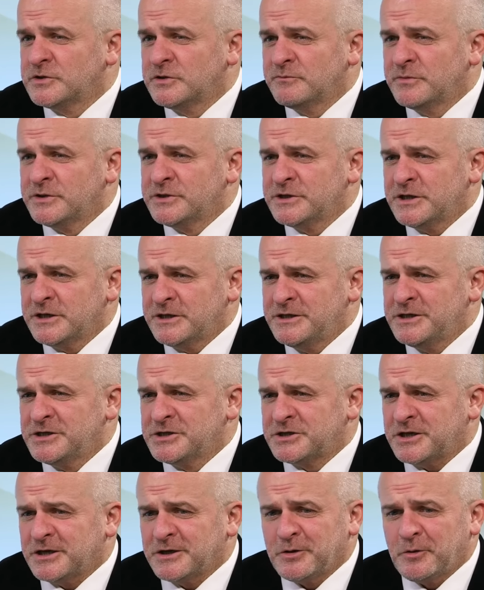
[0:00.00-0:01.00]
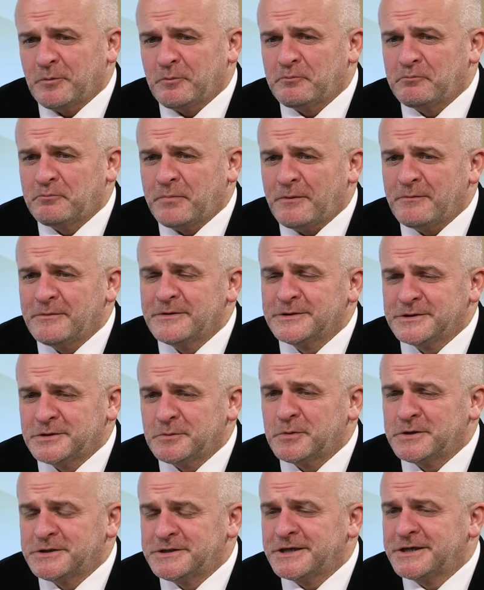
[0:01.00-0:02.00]
że on będzie jak Kiszczak, no, e, że
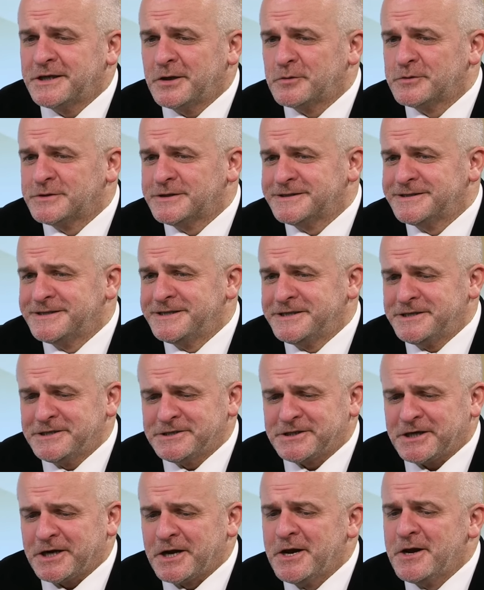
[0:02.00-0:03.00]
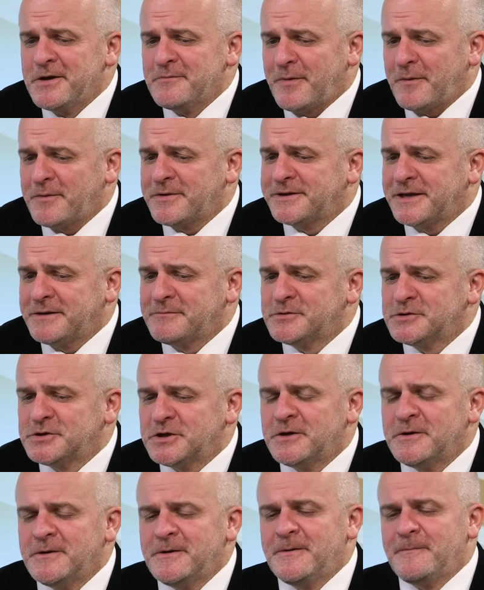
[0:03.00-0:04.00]
będzie jak Jaruzelski Kiszczak. Pamiętajmy,
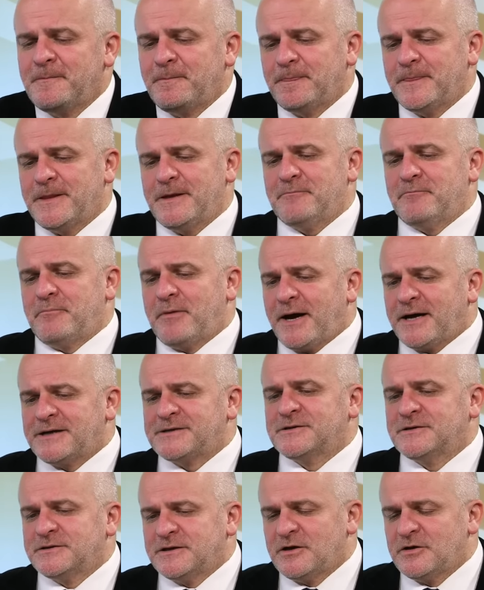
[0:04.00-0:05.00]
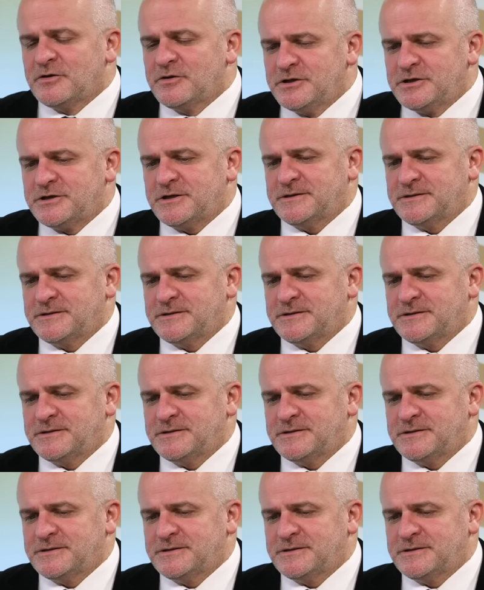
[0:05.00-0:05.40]
że bardzo analogiczna